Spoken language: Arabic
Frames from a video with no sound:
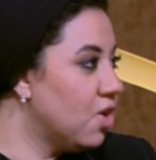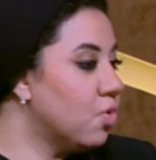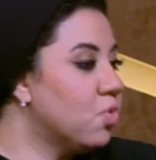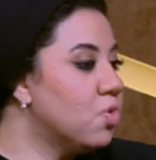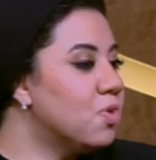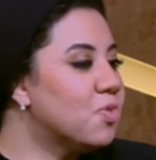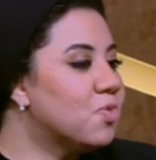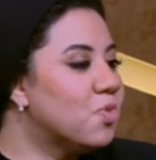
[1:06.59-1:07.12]

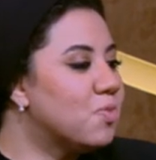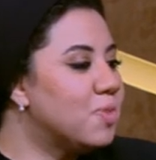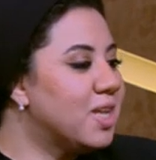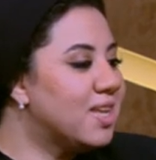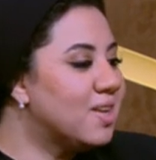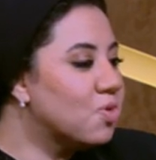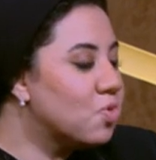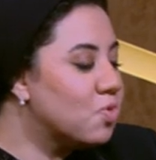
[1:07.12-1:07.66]

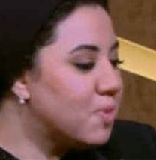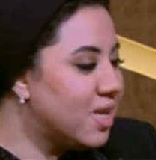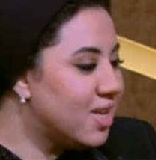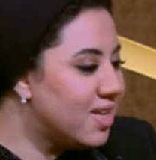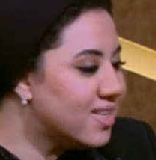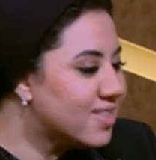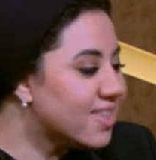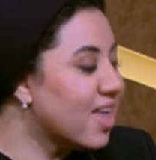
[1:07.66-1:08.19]

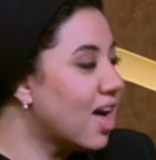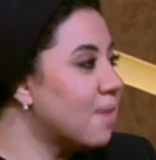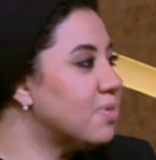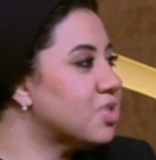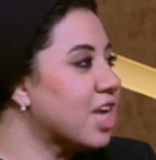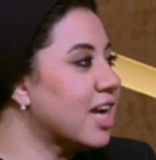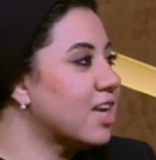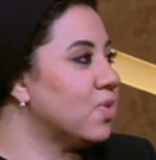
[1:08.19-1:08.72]
وبالاصلاح
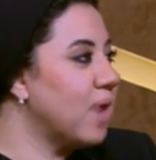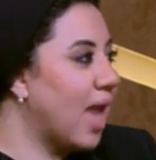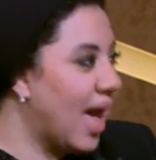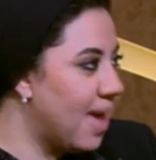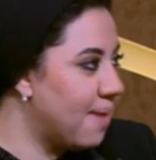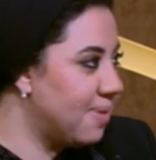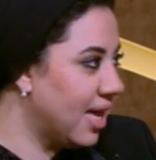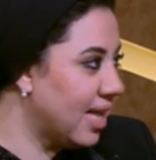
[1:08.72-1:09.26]
بشكله
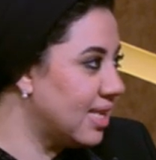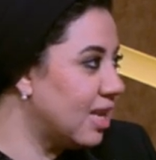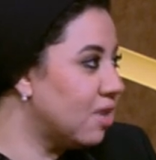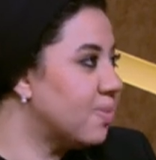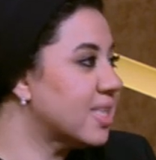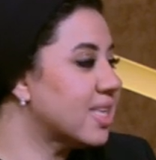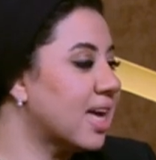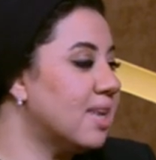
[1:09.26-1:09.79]
العام يعني
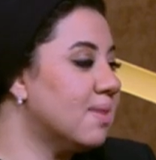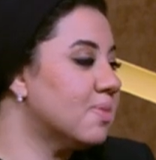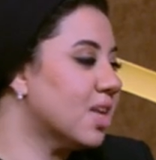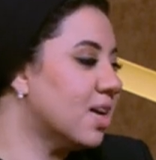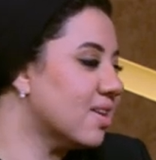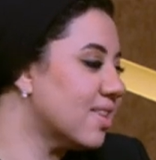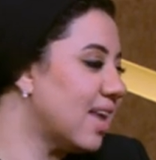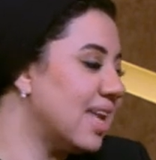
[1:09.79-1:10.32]
لو بتكلم
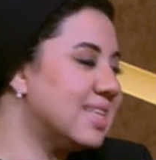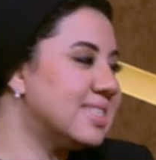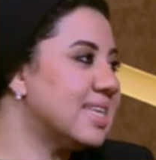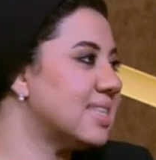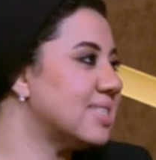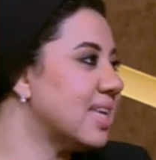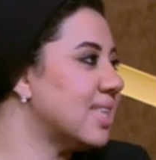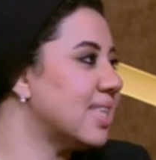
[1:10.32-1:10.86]
النهارده على
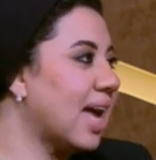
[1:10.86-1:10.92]
سياسات